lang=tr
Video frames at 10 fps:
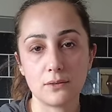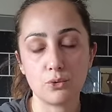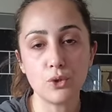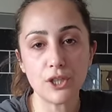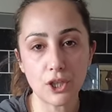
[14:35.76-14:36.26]

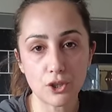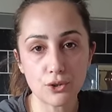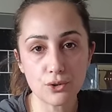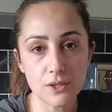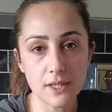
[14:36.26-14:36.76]
all
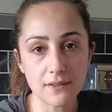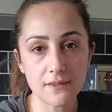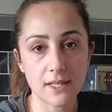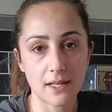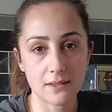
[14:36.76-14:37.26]
inclusive
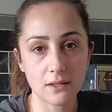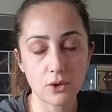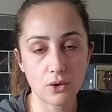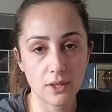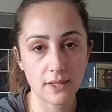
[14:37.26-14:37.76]
tatil
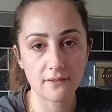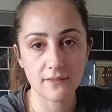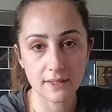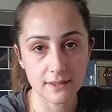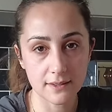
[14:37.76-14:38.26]
köylerin
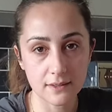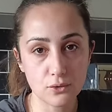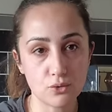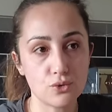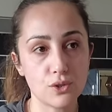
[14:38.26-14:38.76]
fiyatı
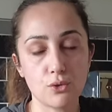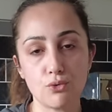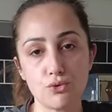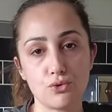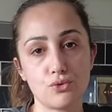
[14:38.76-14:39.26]

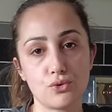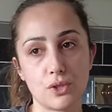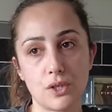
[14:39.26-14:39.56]
%3